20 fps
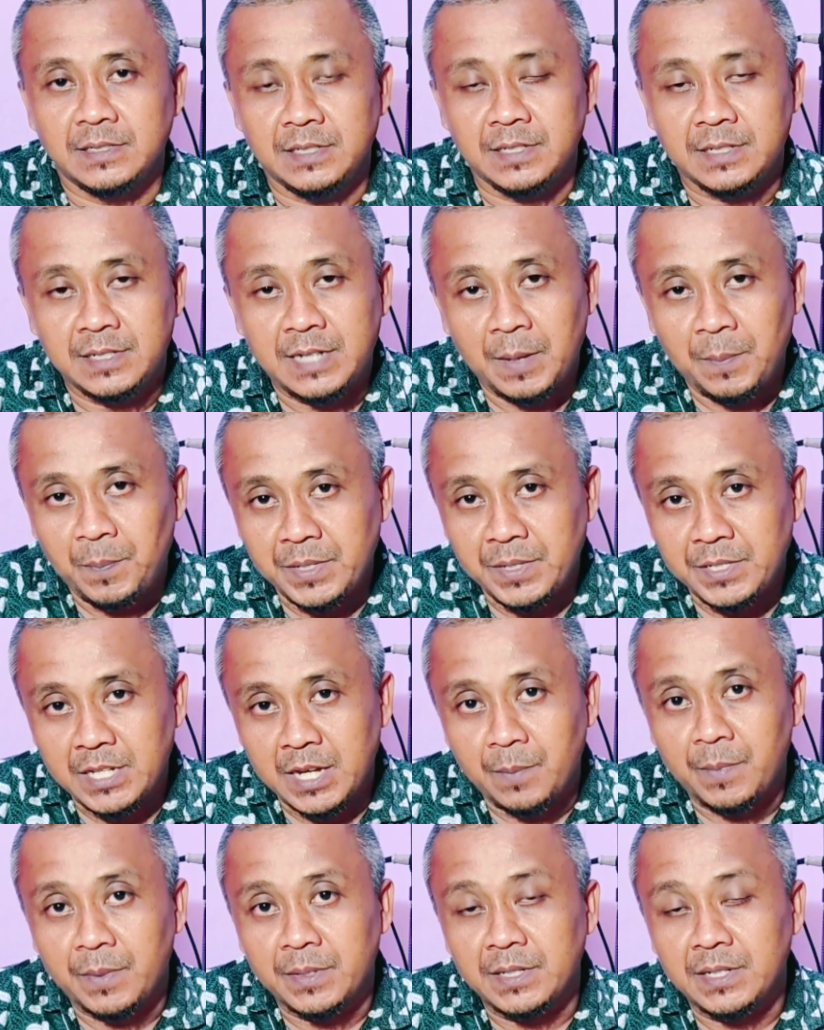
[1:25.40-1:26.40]
jika
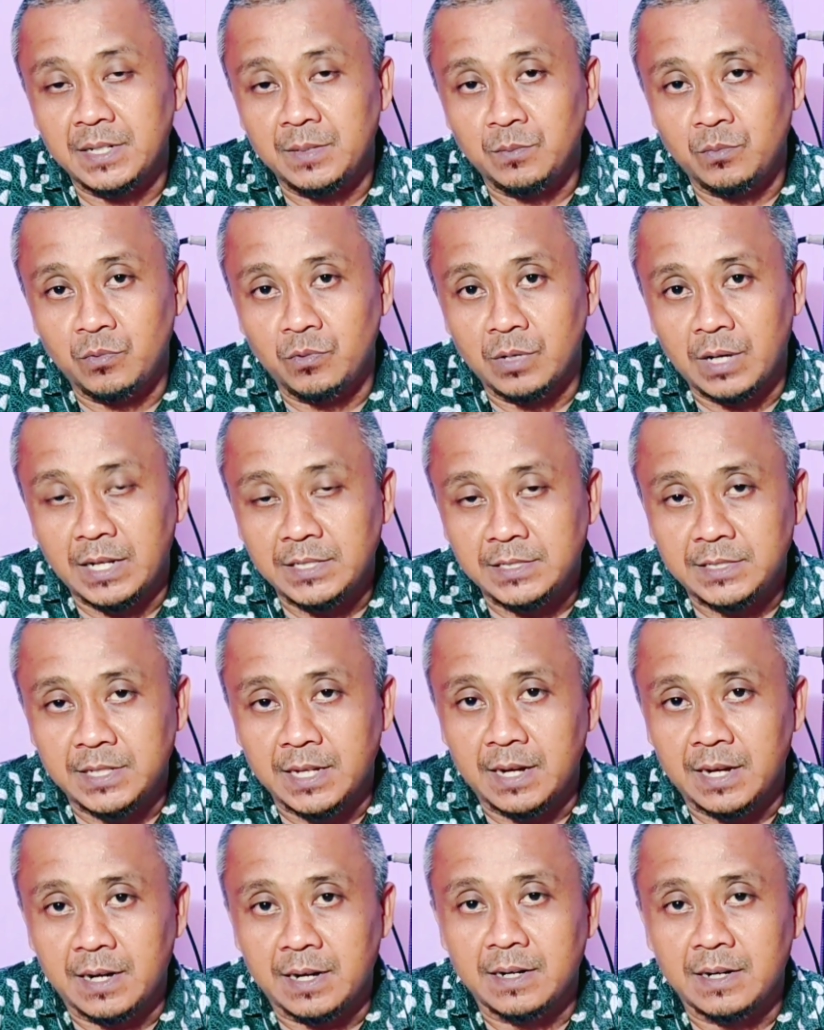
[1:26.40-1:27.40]
pinjaman ibu
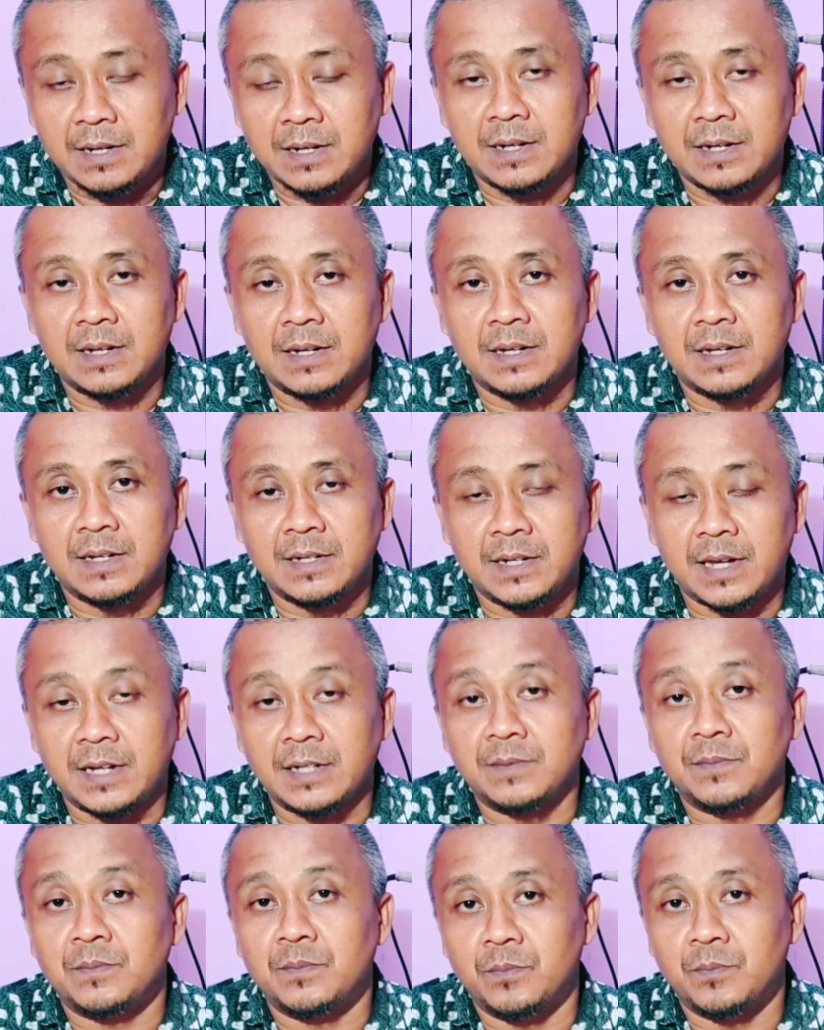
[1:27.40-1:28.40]
lancar
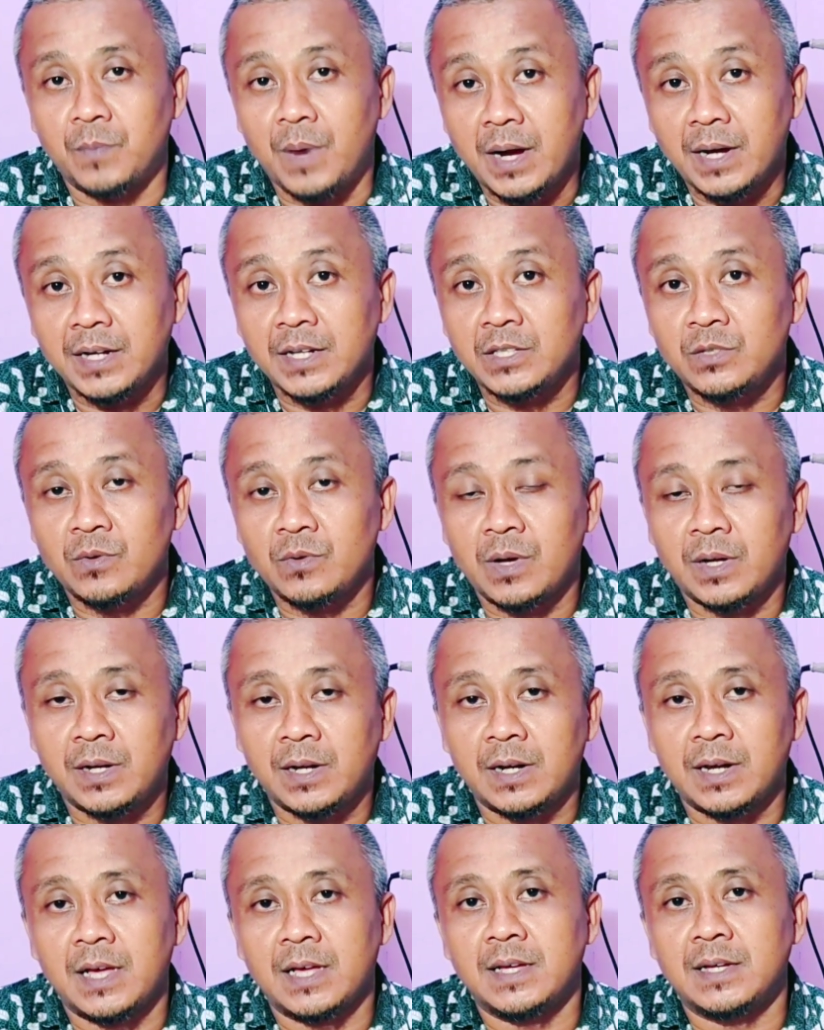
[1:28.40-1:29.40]
dan bank itu
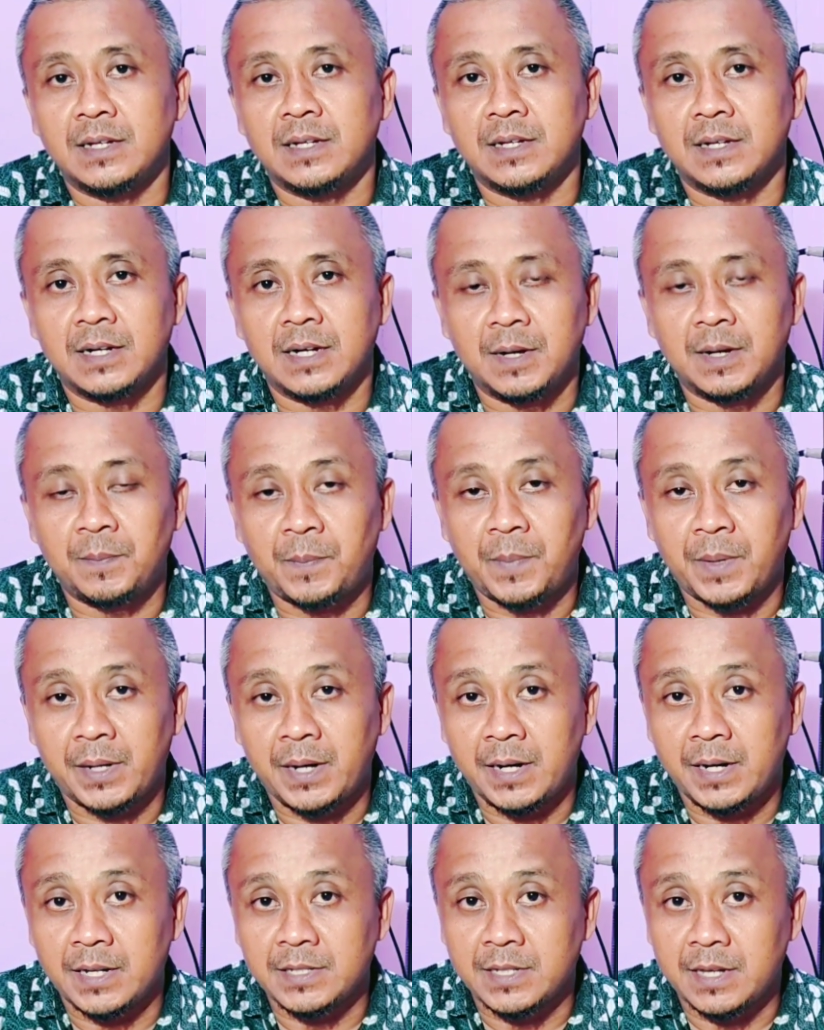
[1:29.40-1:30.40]
adalah uh,
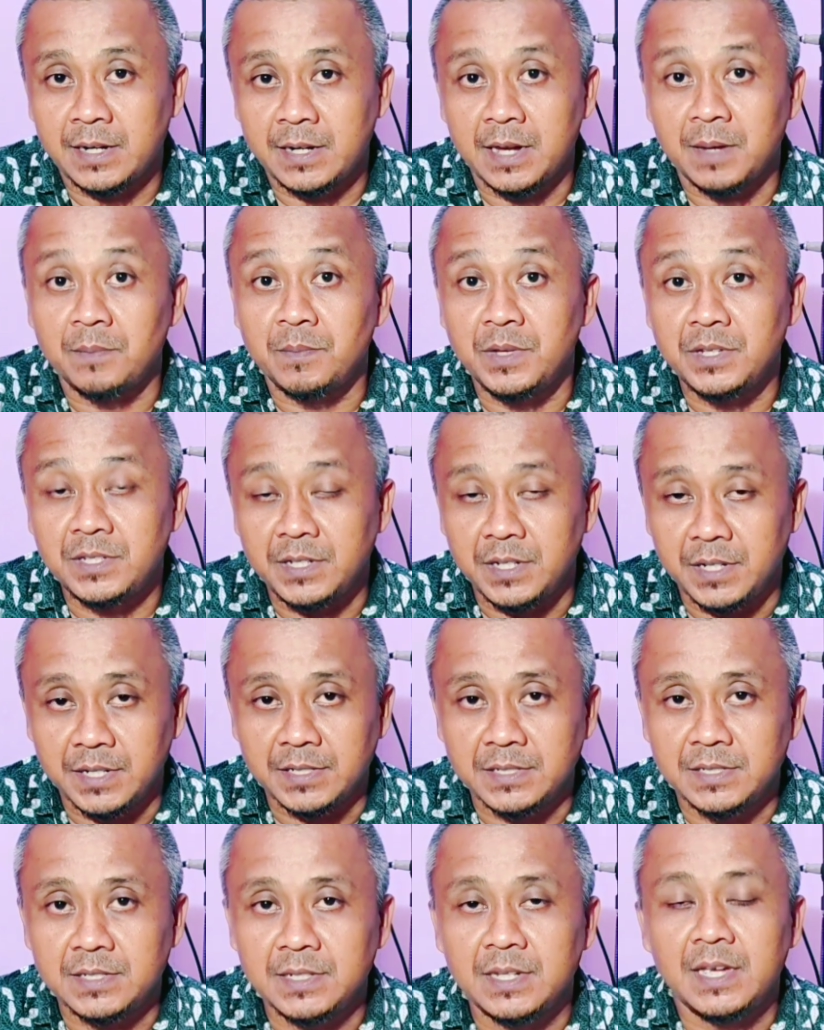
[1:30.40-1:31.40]
pada dasarnya
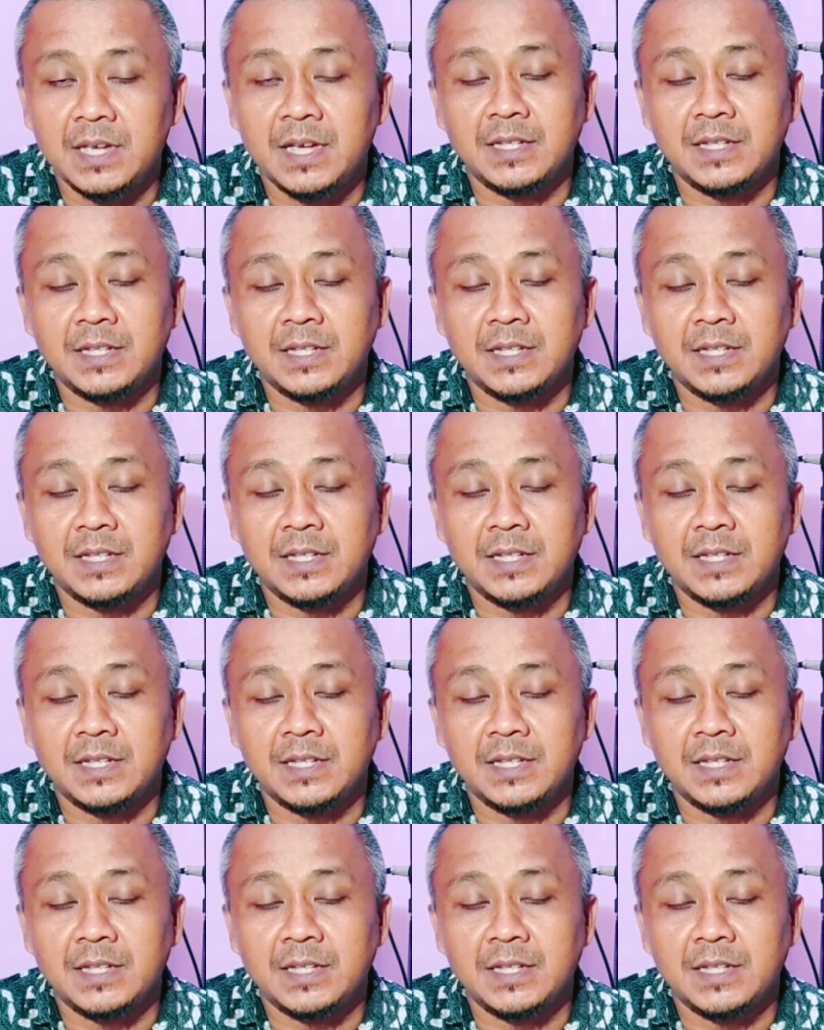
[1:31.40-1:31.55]
bisnis,